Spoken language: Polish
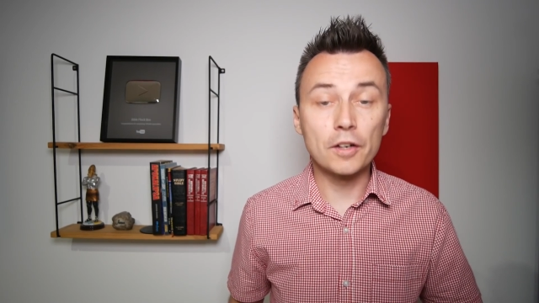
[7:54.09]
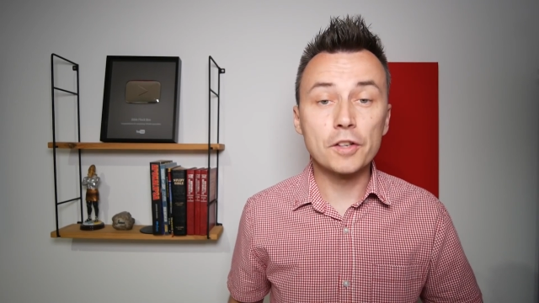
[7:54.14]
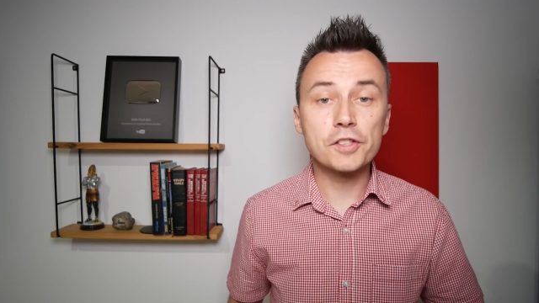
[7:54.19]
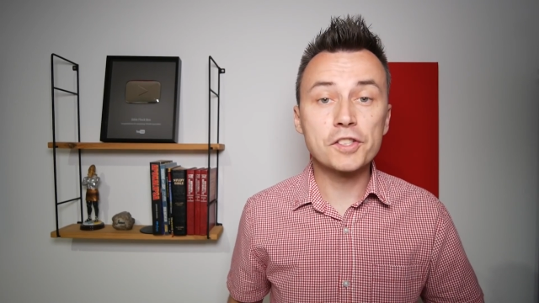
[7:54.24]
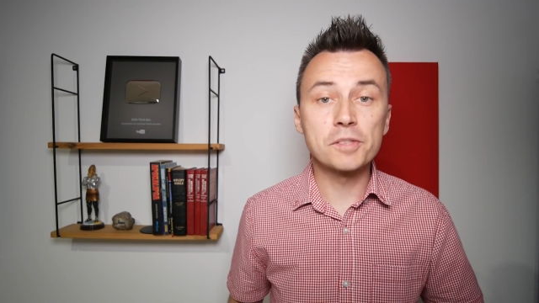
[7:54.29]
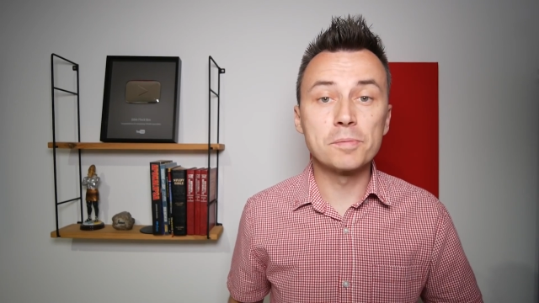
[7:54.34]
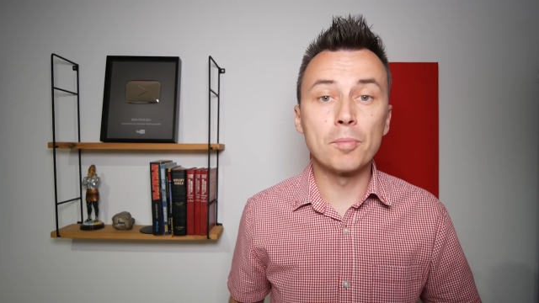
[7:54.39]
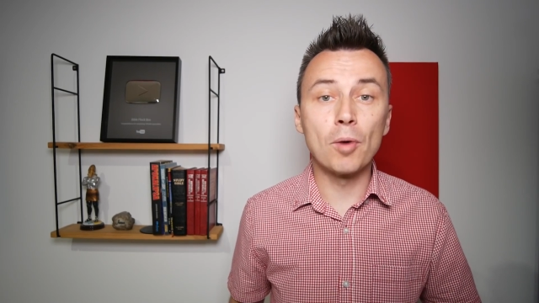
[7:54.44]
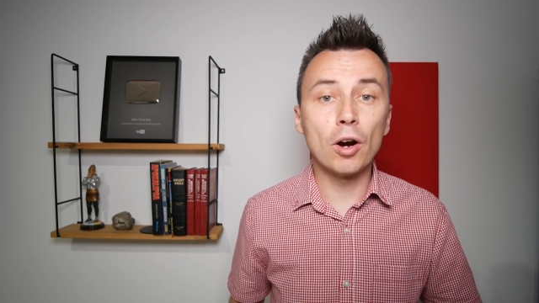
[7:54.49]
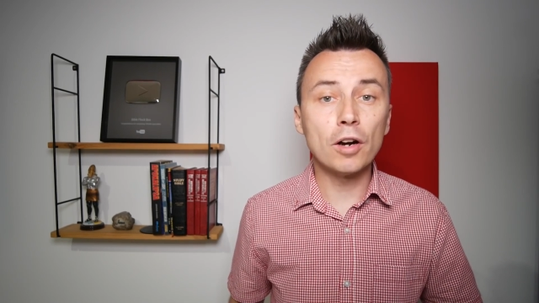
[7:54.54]

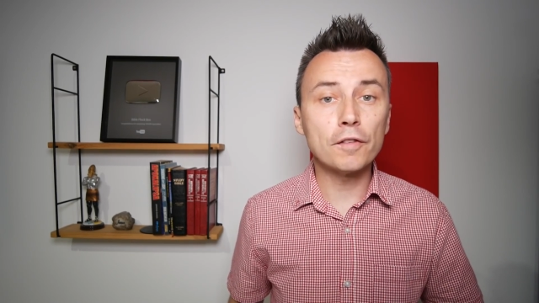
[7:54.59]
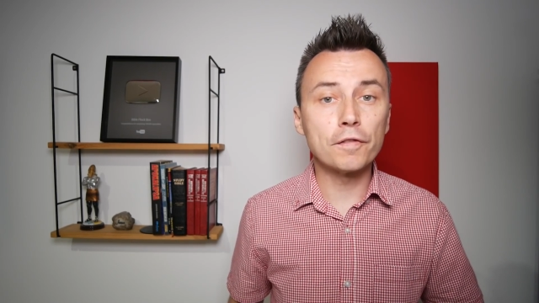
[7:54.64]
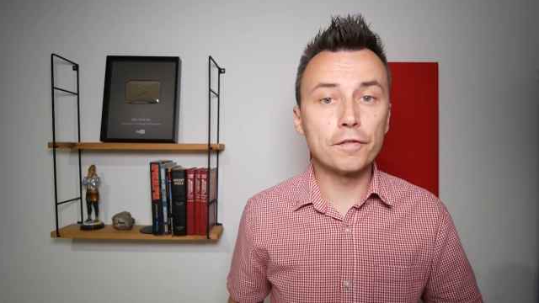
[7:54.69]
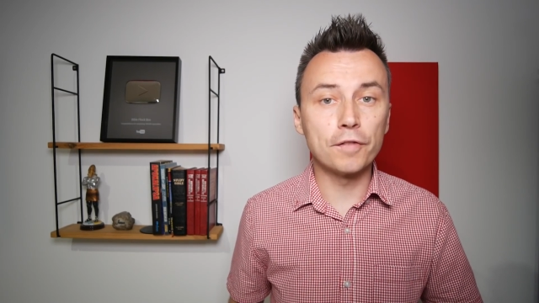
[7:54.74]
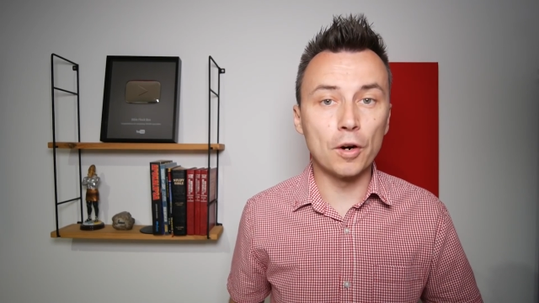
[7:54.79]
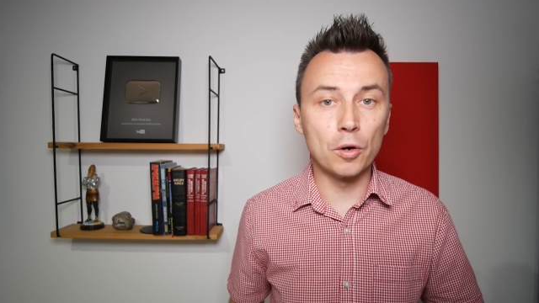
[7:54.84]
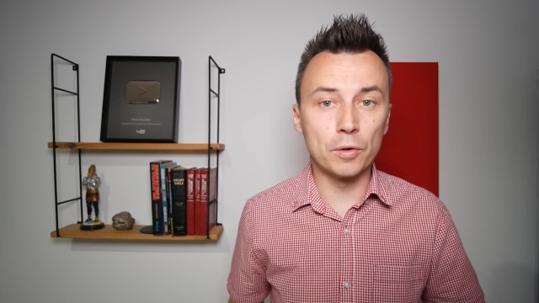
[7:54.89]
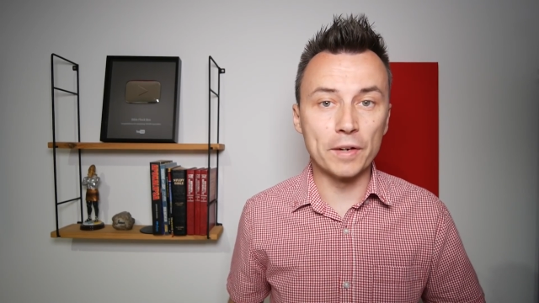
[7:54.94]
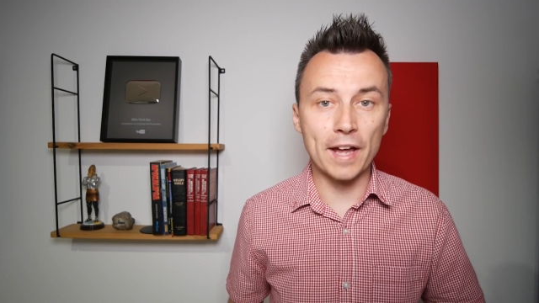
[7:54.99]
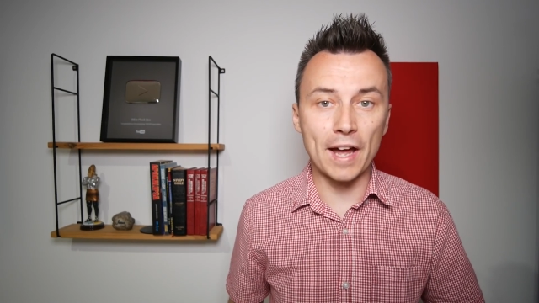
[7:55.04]
za
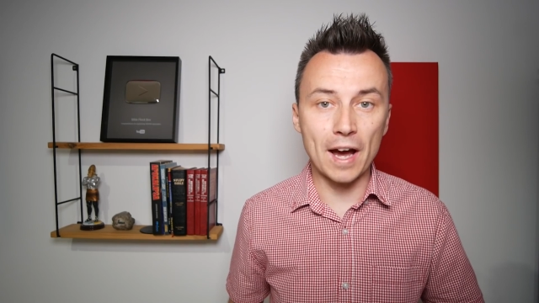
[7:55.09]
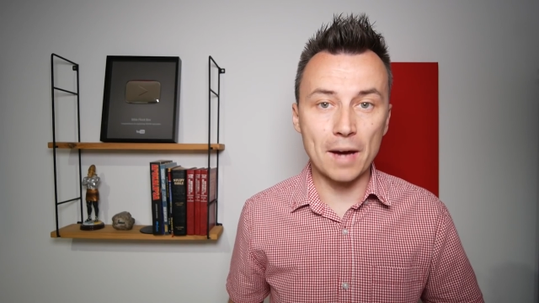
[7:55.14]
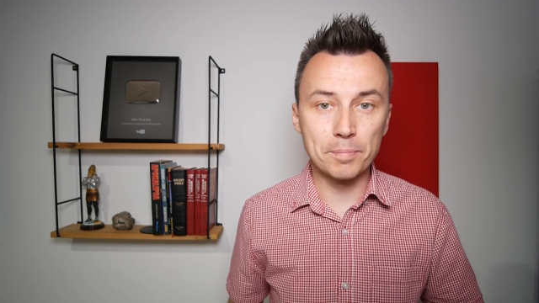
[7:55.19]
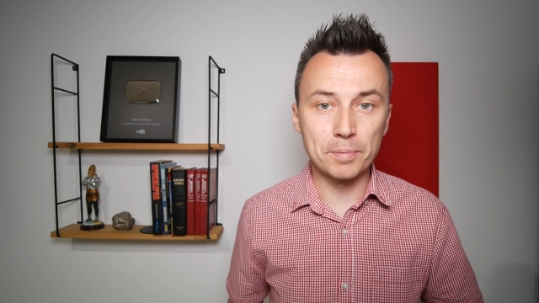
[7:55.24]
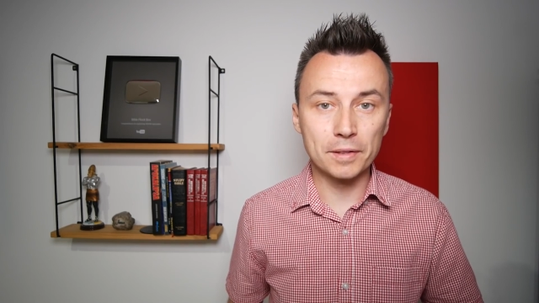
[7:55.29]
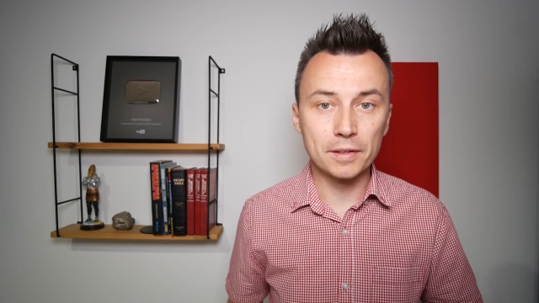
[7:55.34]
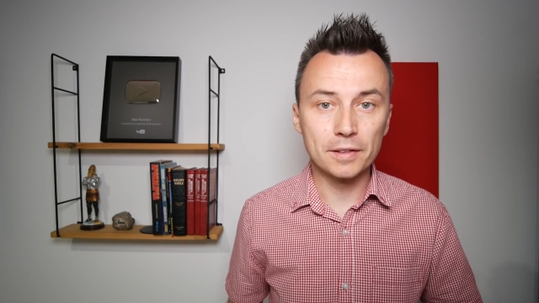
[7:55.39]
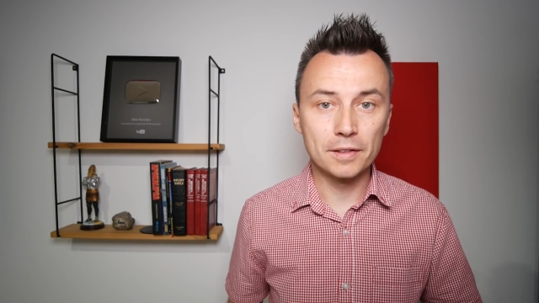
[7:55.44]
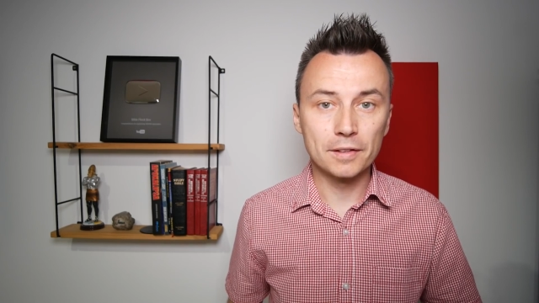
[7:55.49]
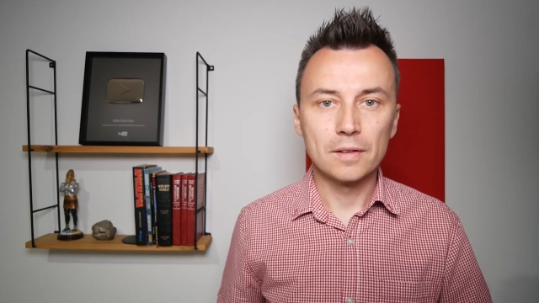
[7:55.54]
pomocą
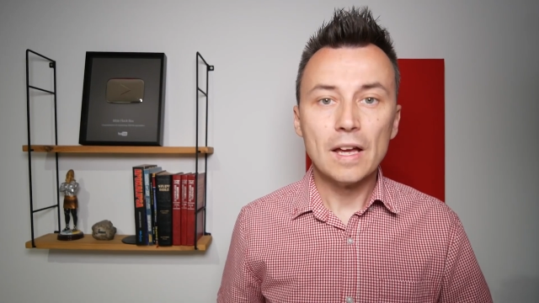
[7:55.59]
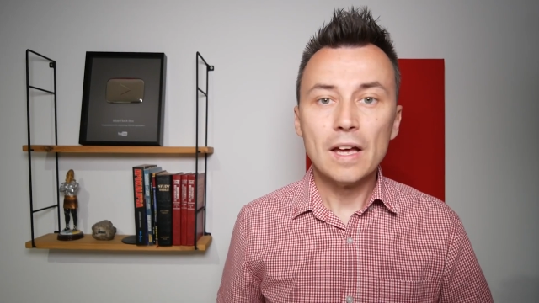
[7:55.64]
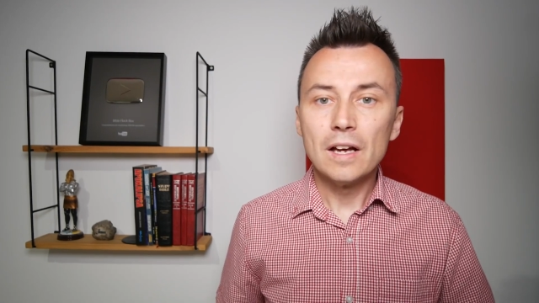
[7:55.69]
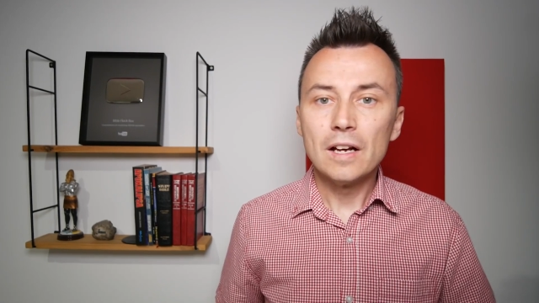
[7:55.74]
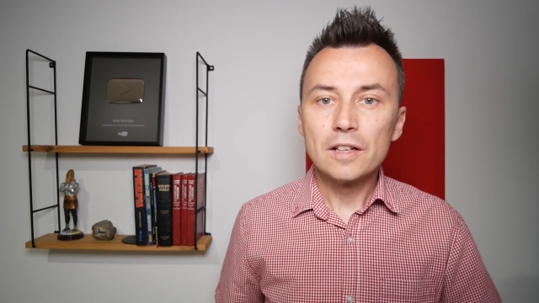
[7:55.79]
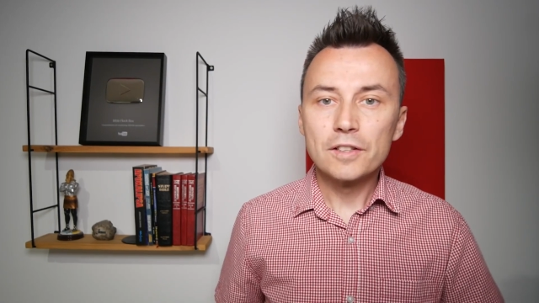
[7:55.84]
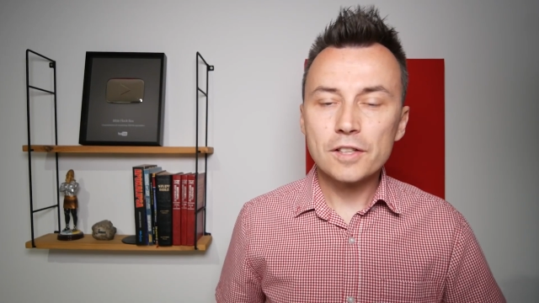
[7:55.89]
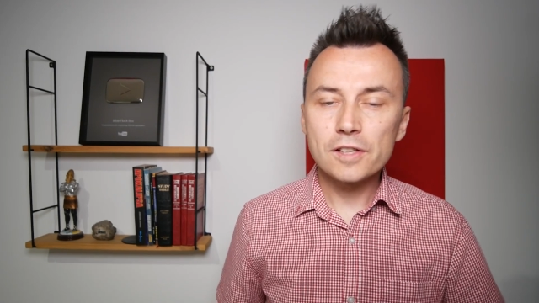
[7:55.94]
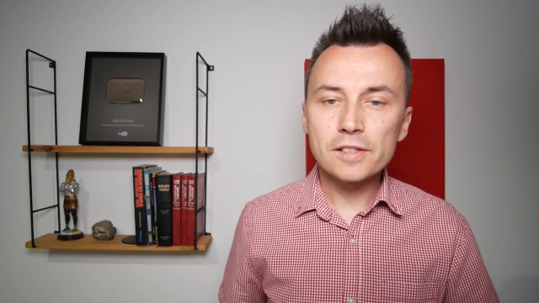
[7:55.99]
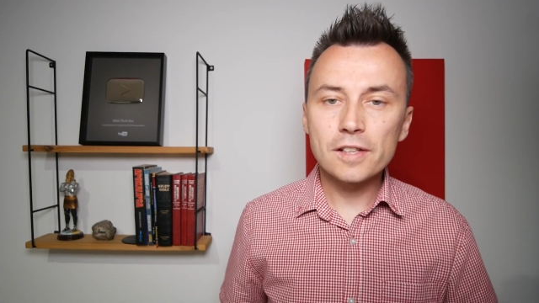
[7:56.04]
aplikacji
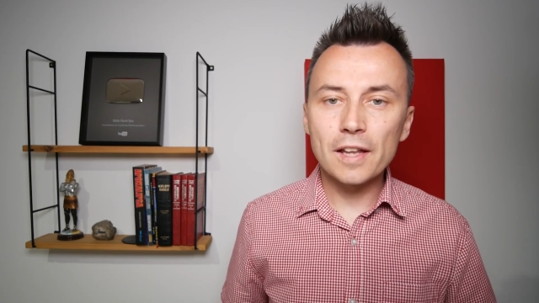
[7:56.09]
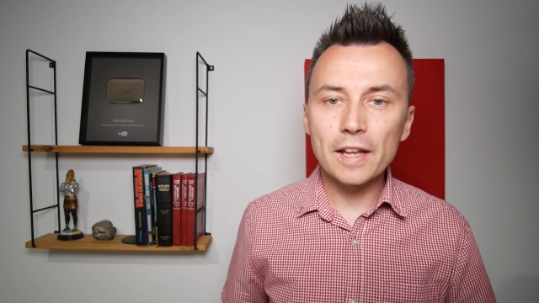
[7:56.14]
mobilnej.